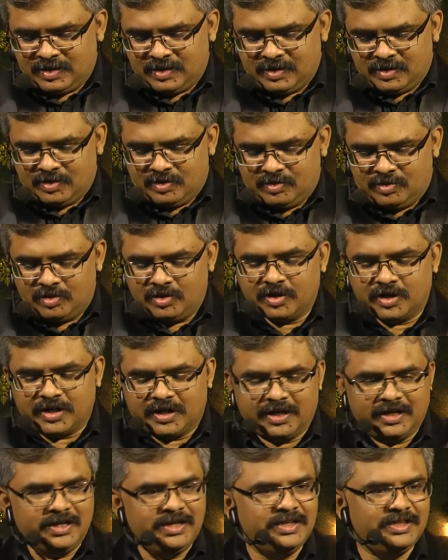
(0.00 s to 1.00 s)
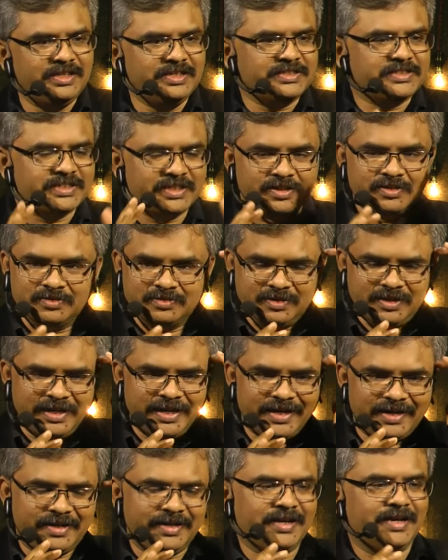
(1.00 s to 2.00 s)
నిర్ణయించారు ఓకే ఇది సీన్
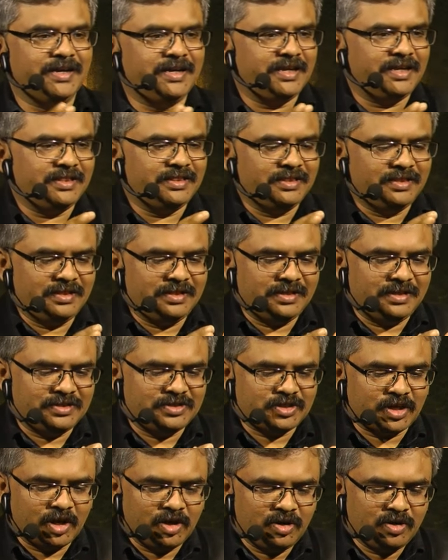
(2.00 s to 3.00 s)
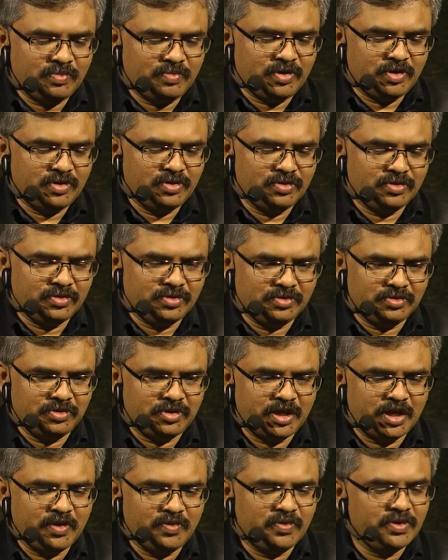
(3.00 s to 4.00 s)
ఏంటి అంటే సలోమాను
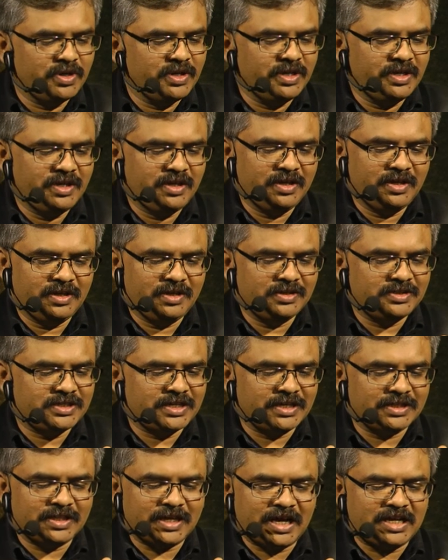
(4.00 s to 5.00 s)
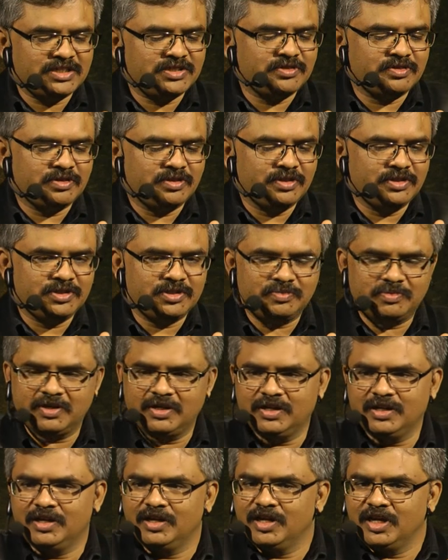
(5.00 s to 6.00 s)
దేవుని చేత
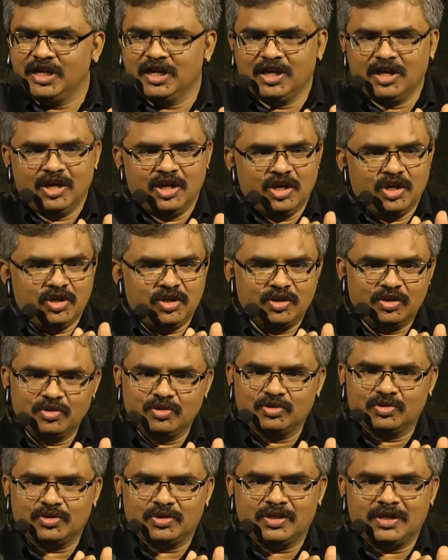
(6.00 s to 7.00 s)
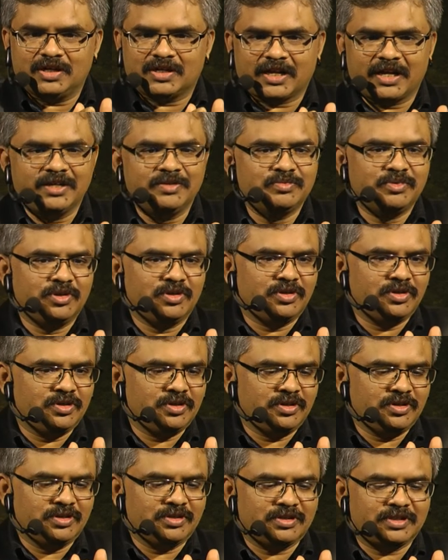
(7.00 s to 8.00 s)
ఆశీర్వదించబడి ఎదుగుతున్న టైంలో
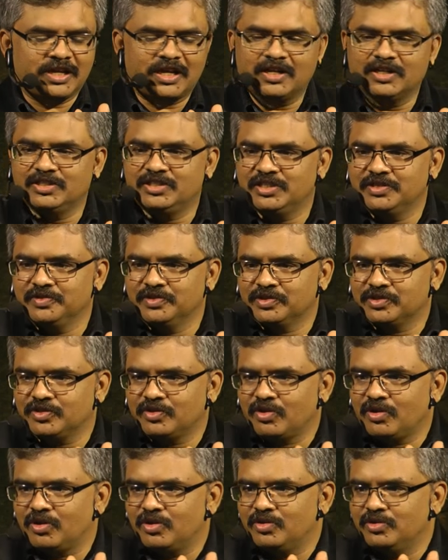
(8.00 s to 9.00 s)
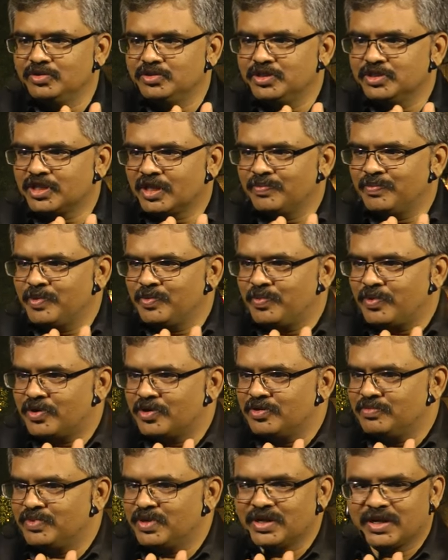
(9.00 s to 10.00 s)
తన జీవితంలో నుంచి
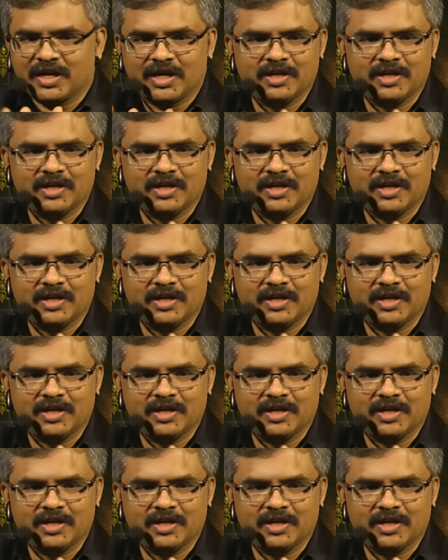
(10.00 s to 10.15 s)
తప్పిపోవడం మనకు